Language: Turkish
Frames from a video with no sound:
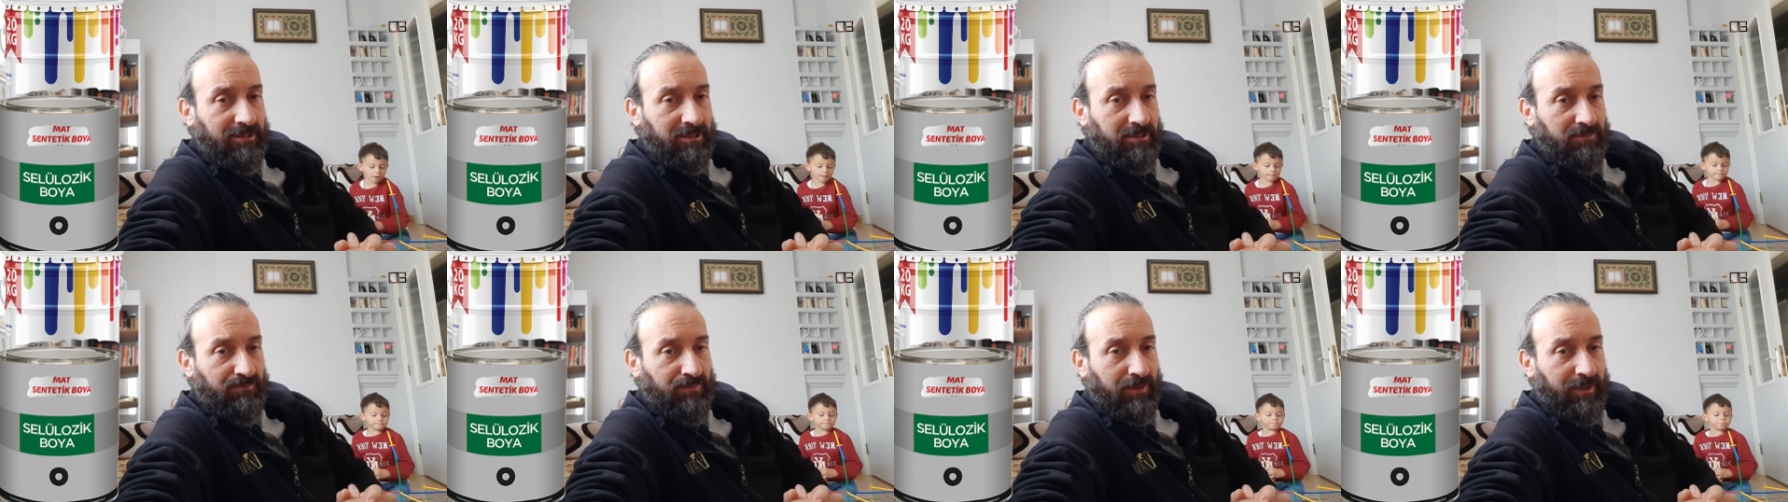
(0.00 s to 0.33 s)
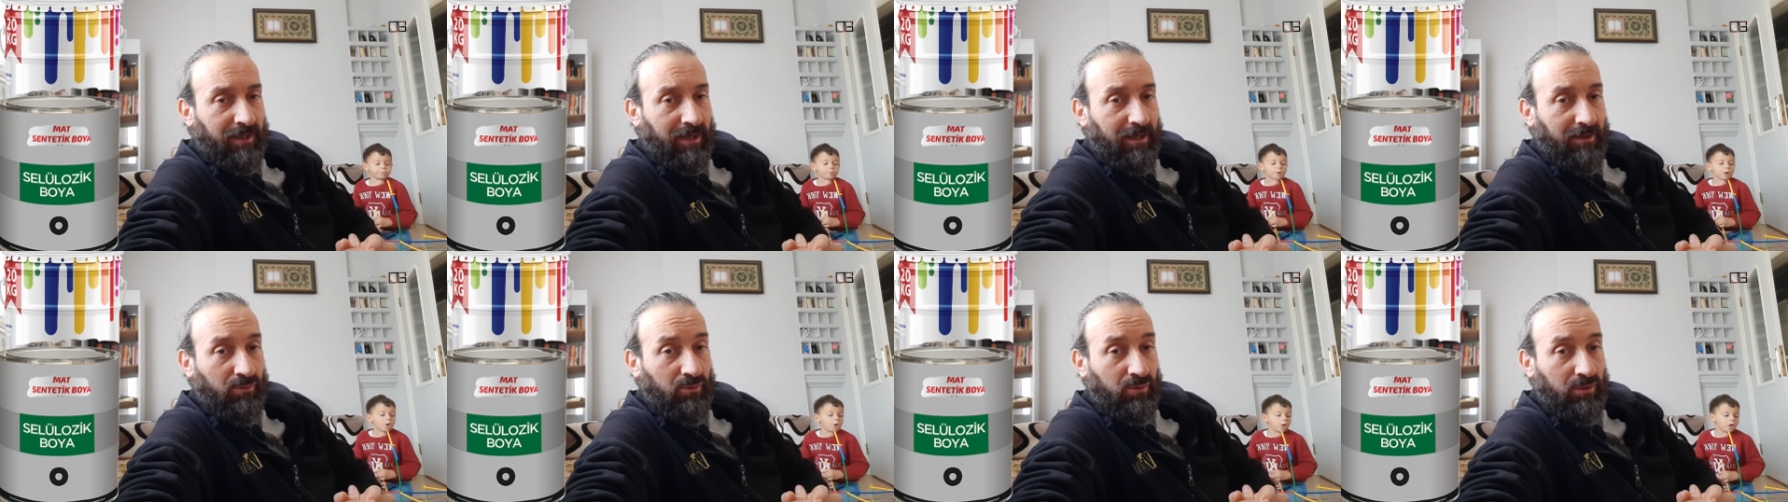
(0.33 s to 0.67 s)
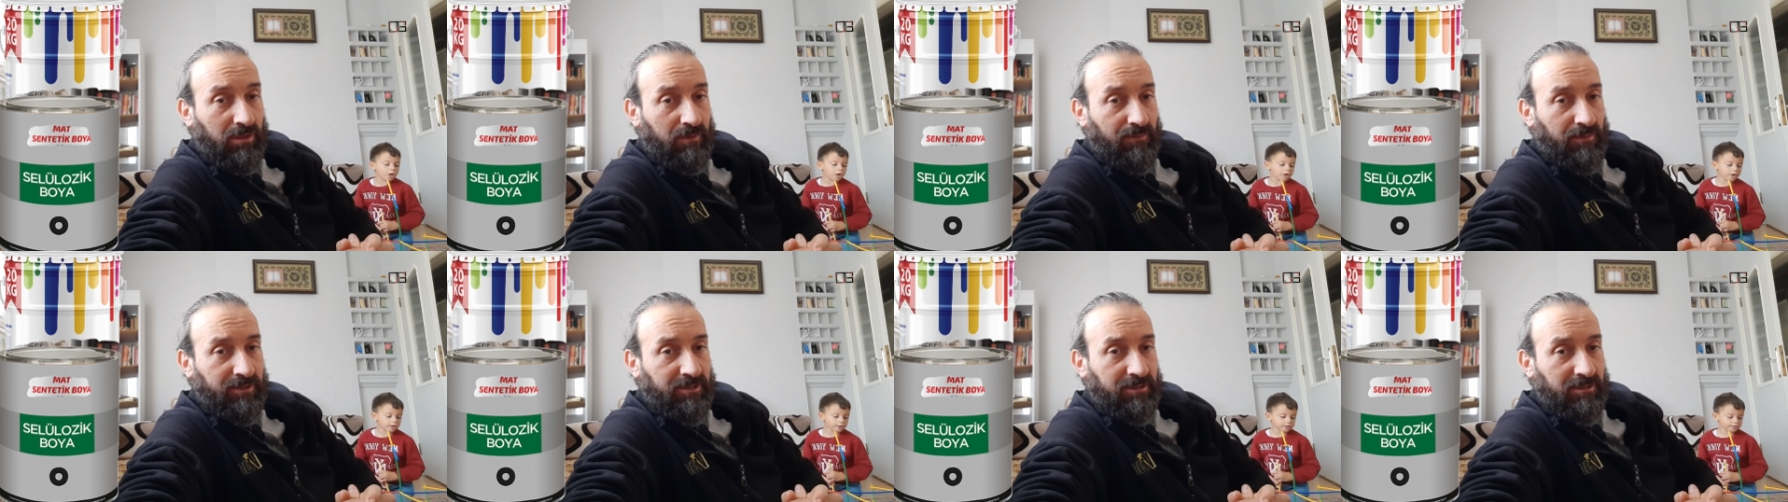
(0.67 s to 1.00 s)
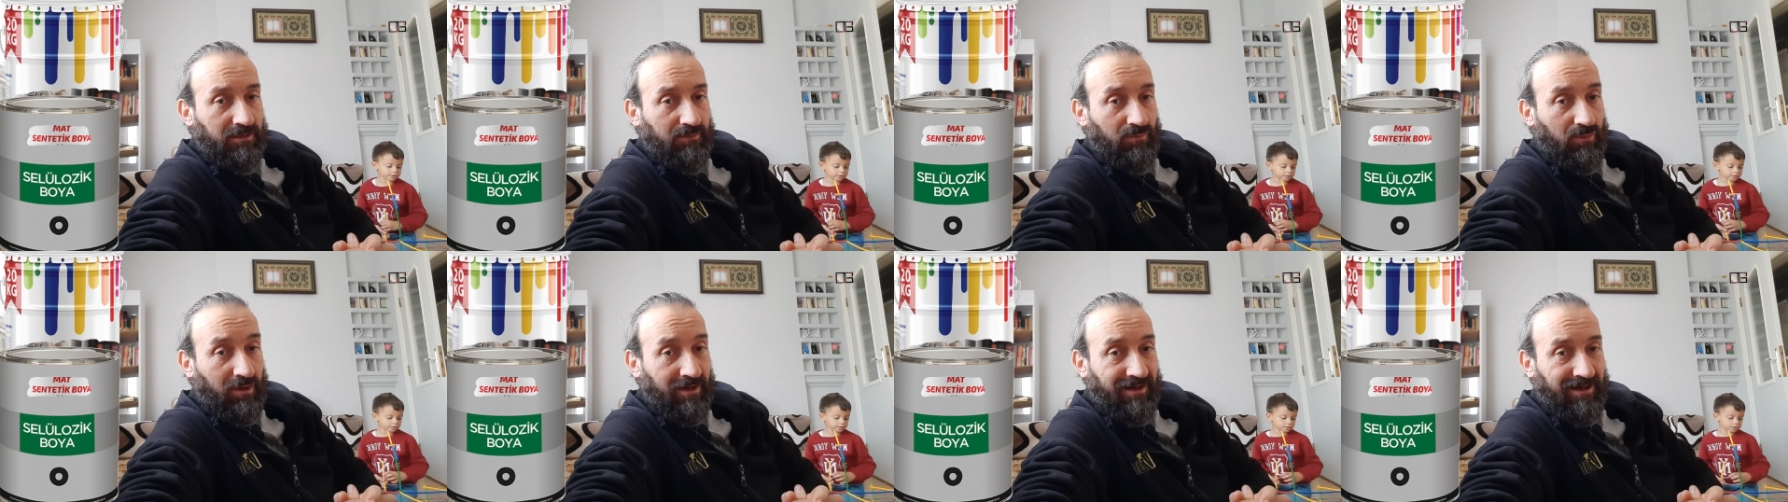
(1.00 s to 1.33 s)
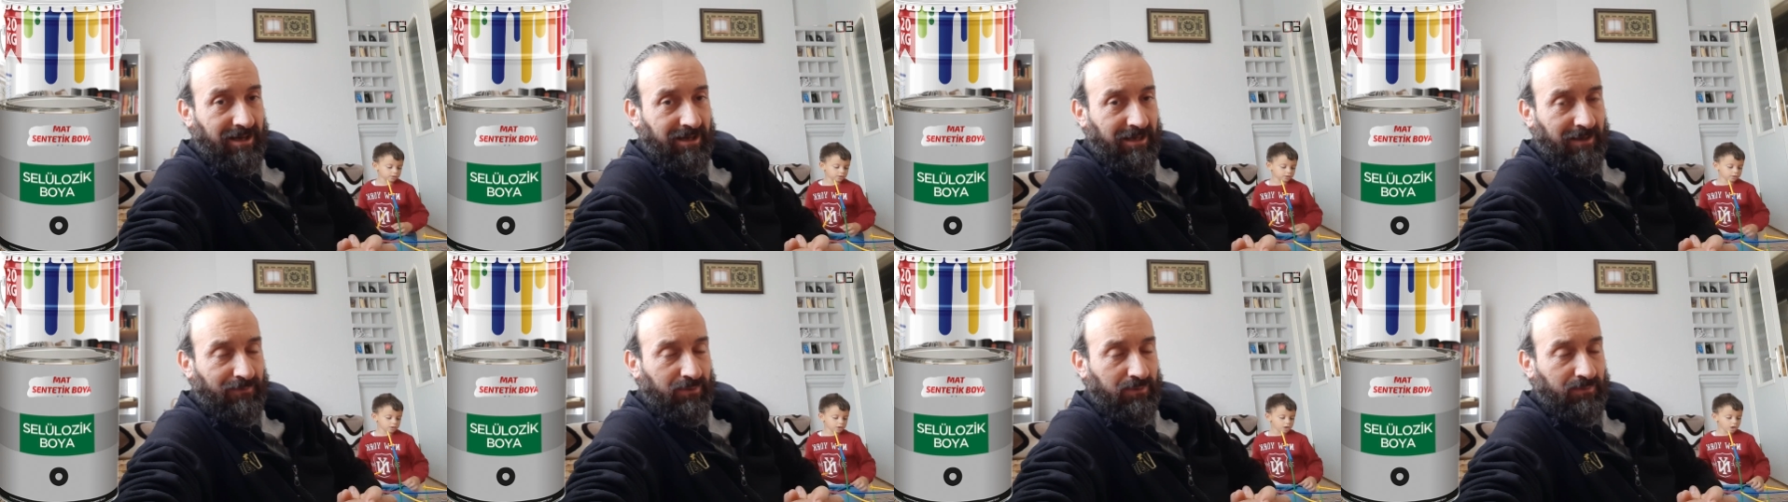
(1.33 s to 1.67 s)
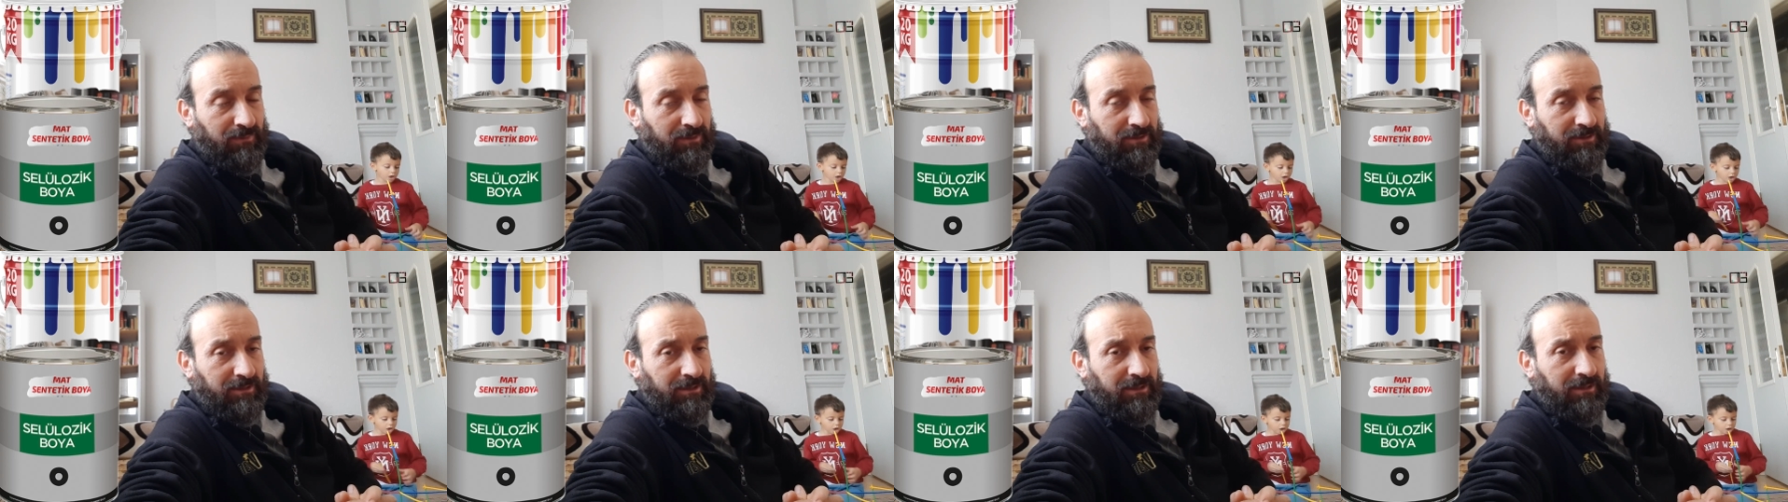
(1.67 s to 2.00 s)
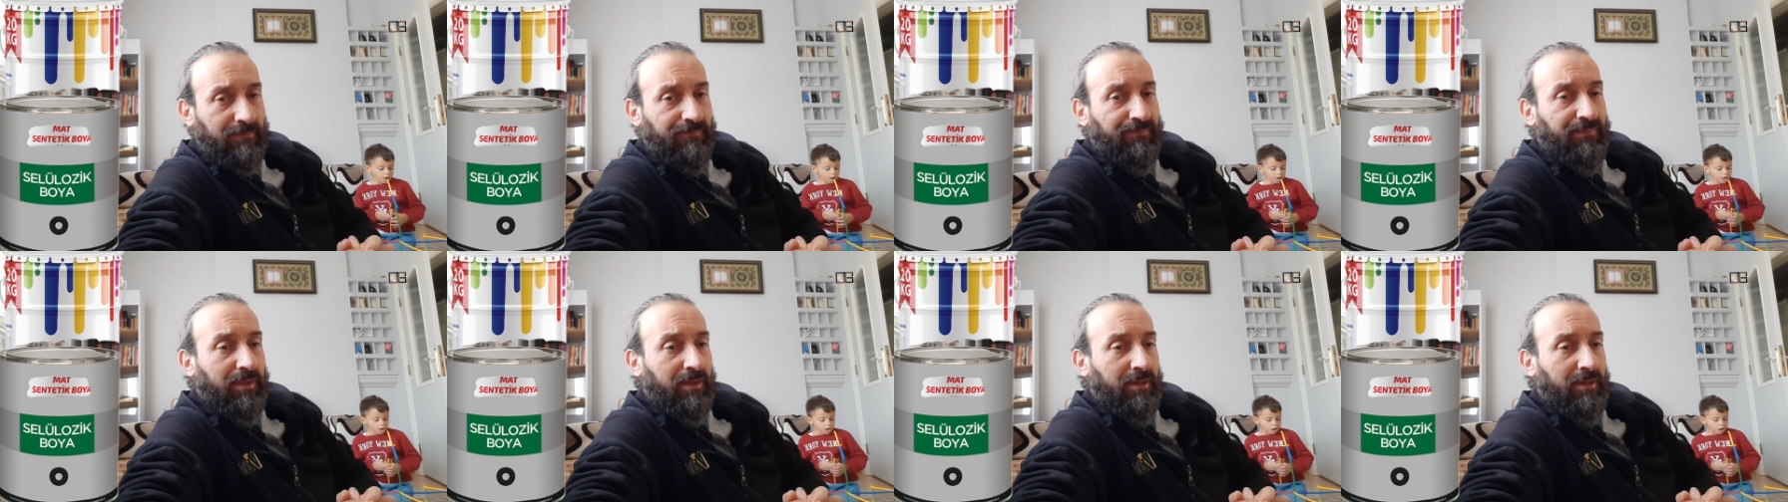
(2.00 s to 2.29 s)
zımpara uygulaması muhakkak yapılmalı.